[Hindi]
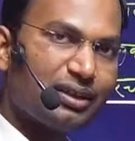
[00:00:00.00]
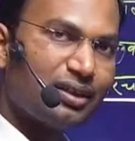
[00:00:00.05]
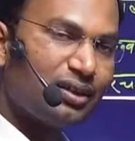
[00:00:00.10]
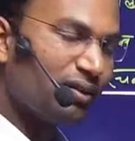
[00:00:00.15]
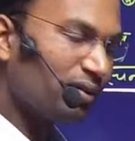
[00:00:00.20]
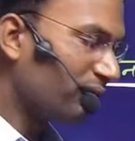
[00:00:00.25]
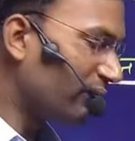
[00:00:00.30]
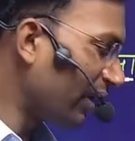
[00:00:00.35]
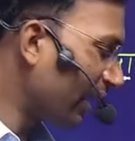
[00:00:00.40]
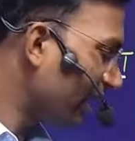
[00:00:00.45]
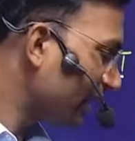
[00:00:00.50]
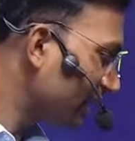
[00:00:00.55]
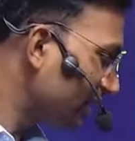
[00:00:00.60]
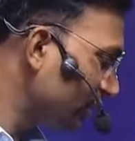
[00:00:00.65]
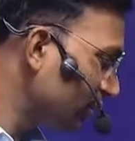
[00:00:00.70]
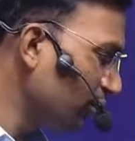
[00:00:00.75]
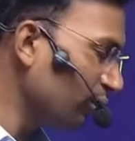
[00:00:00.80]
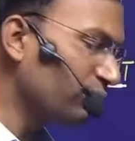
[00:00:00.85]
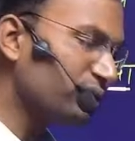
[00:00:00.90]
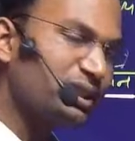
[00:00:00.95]

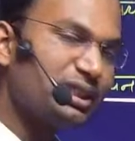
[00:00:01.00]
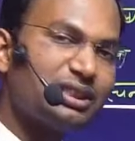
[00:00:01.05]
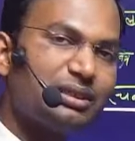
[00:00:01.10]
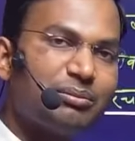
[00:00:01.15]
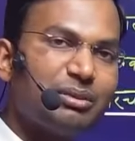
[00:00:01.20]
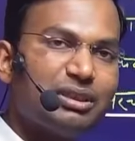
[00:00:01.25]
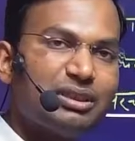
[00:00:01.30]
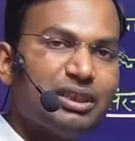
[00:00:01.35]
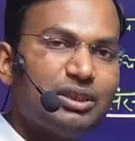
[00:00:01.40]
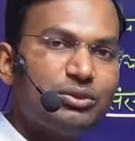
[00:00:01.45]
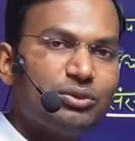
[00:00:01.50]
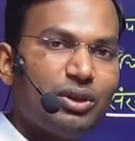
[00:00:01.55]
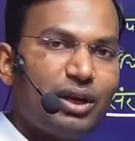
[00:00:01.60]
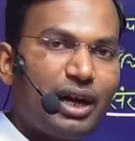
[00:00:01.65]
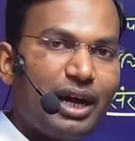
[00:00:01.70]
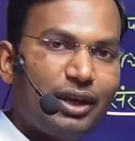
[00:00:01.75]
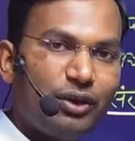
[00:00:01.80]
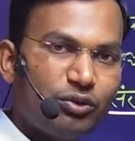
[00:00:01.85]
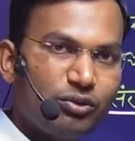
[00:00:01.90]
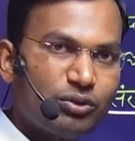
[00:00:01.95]
व्यक्तियों से संबंधित जो
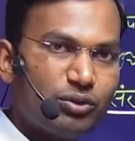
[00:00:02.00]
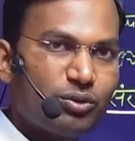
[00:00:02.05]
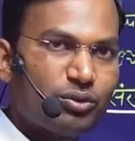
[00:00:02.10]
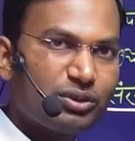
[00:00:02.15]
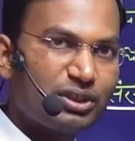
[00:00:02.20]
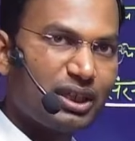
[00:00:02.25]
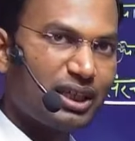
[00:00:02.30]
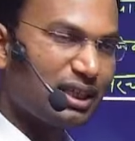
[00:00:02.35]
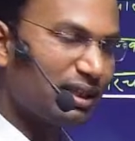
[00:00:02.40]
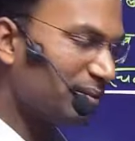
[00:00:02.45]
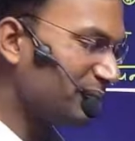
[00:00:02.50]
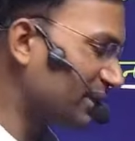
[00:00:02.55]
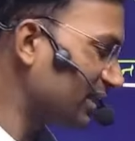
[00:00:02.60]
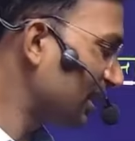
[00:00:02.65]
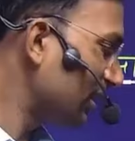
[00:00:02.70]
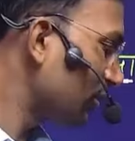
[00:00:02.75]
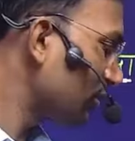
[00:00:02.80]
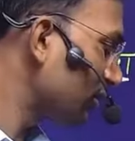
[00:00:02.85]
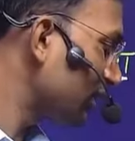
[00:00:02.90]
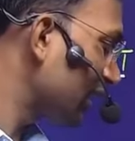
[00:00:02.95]
आयुक्त होता है
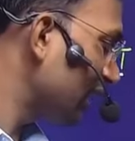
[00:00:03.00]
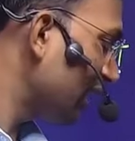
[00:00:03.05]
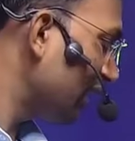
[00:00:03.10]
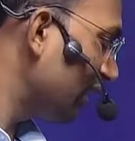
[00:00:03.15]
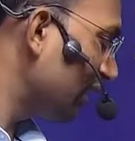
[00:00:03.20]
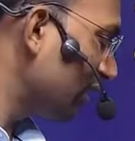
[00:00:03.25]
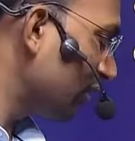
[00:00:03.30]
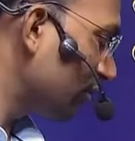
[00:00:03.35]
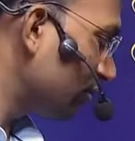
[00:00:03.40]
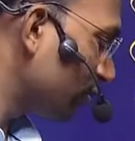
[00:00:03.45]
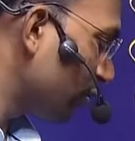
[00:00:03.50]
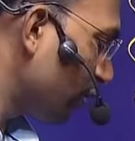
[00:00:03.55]
कमिश्नर होता है वो